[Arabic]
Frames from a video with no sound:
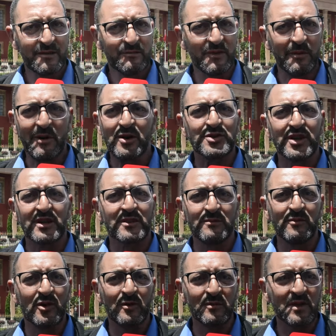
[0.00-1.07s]
ما بغاوش
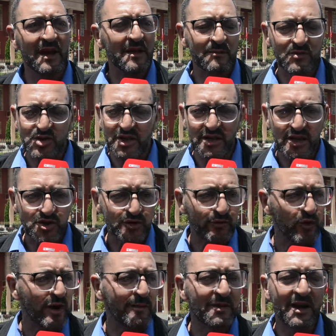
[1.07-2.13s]
يخدموهم كتمشي
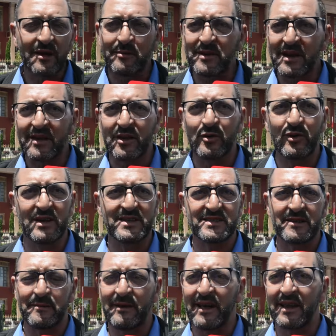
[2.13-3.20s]
كيشوفوها مرا كبيره كيقول لها
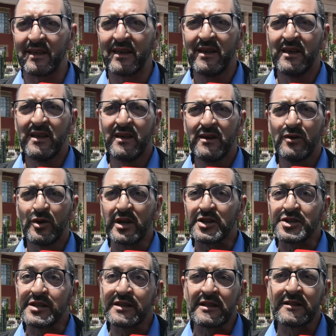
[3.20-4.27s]
سي بحالك
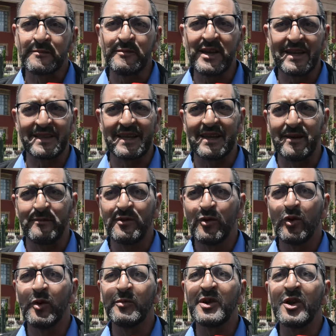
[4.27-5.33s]
وكتشد 300 درهم
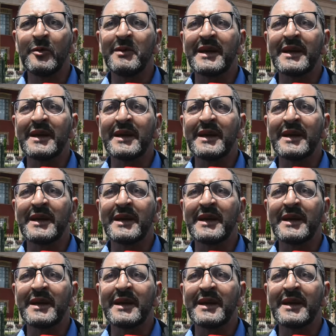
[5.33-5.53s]
ومنهم